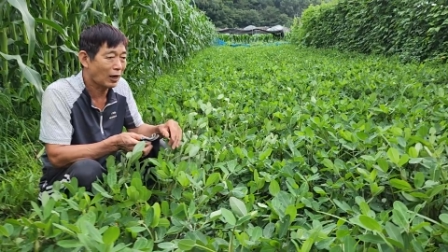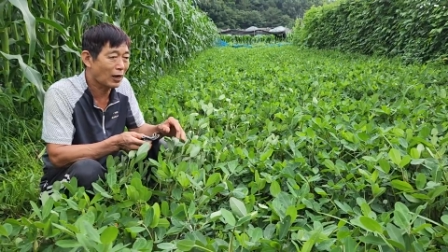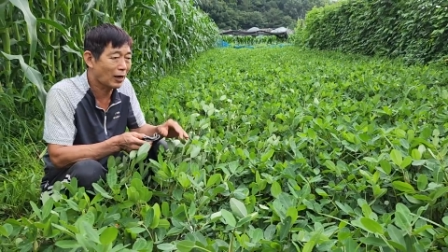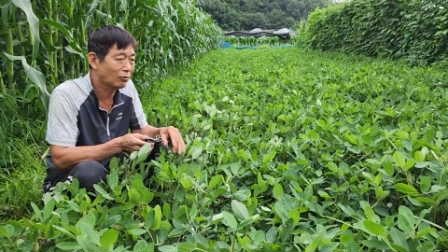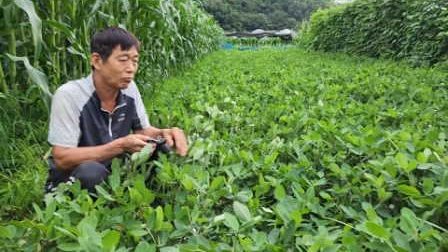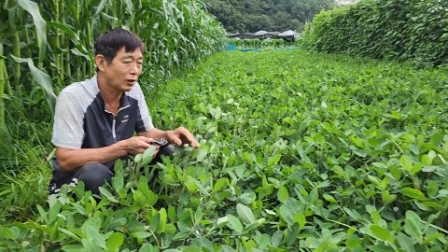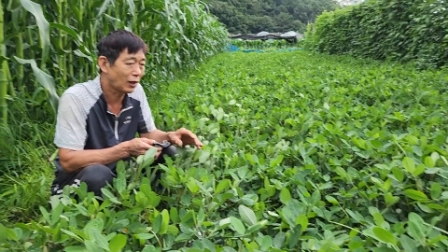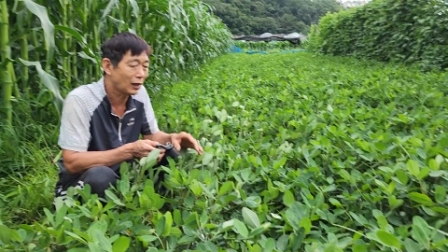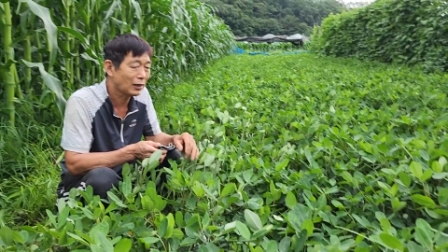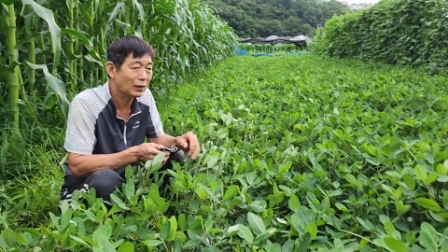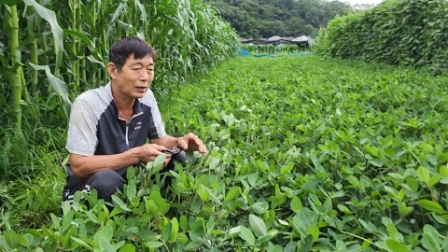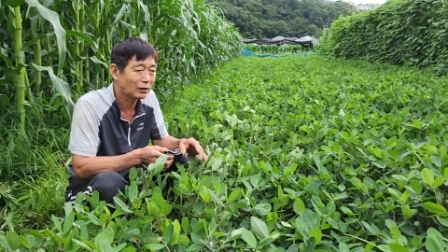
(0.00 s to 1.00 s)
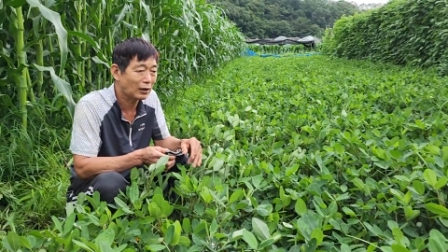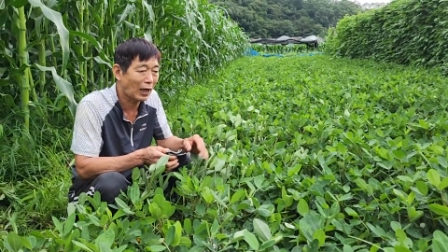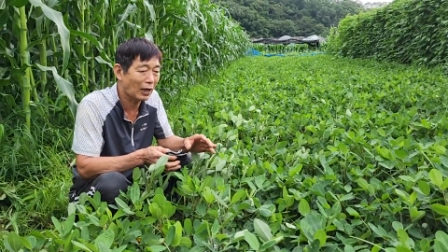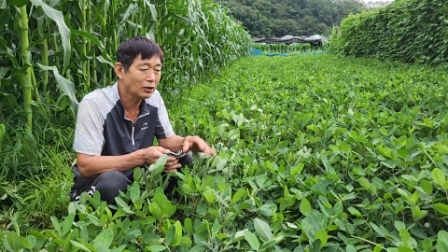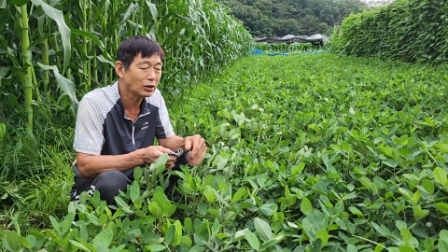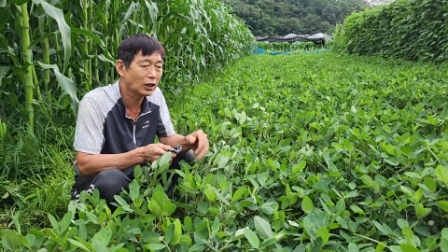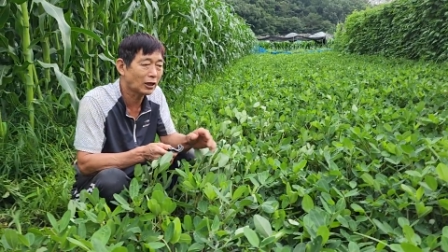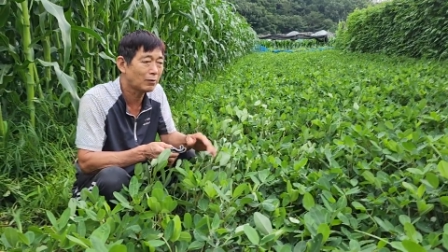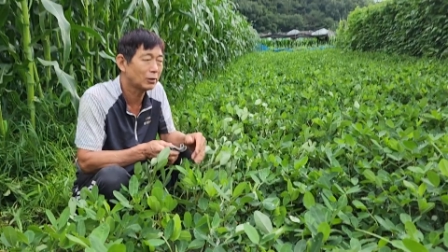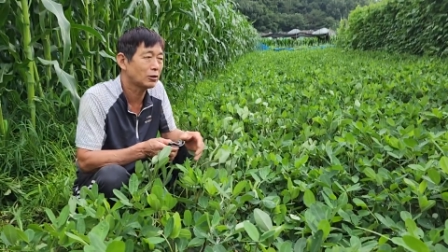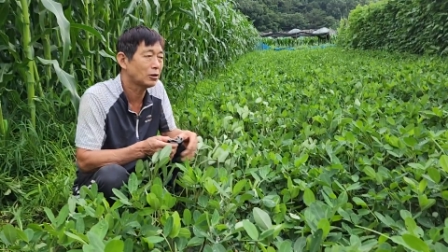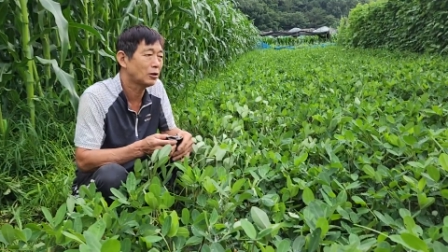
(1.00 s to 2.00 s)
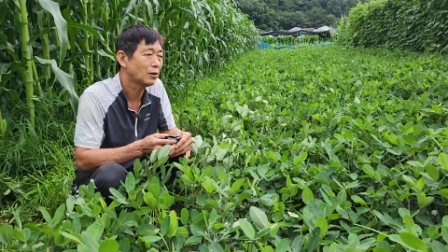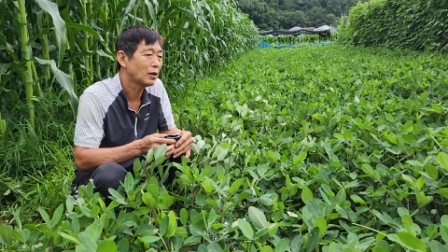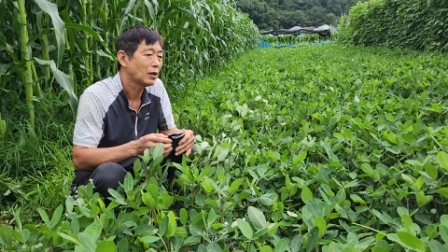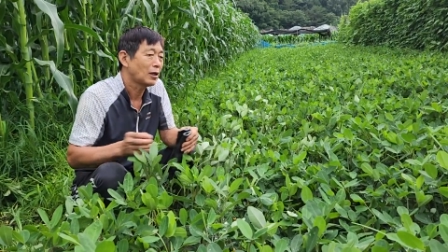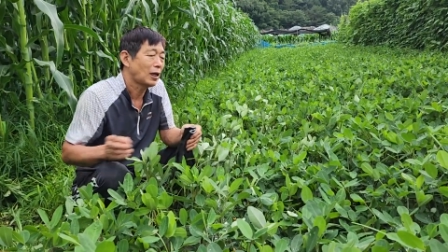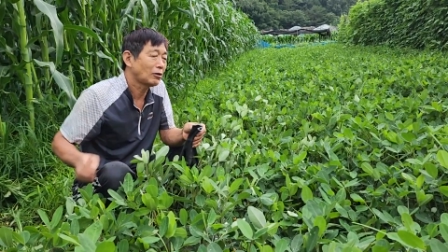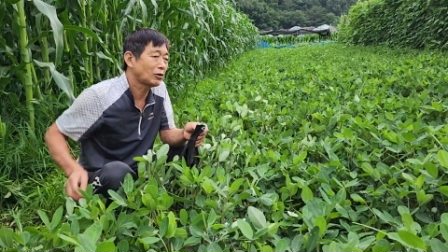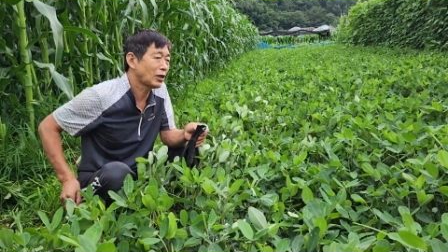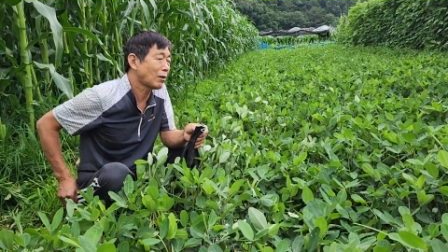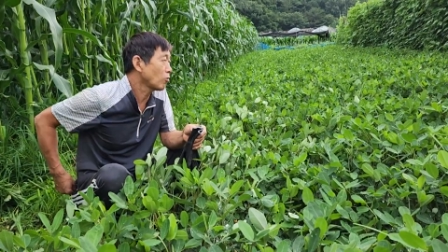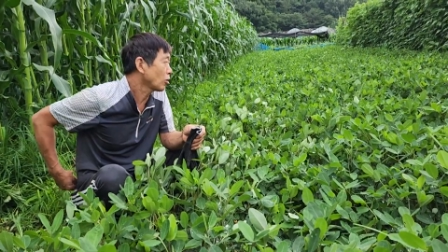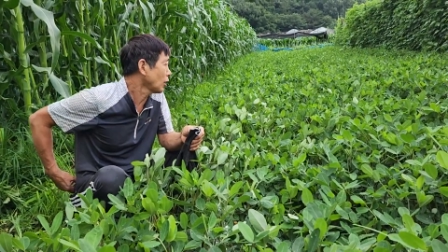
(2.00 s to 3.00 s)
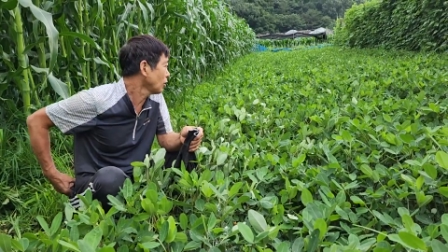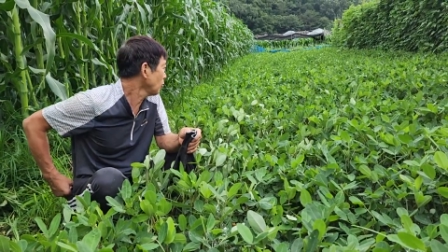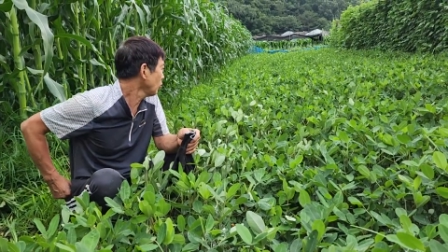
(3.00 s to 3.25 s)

다 아주 하나하나 다흩어가면서 아주 싹 먹게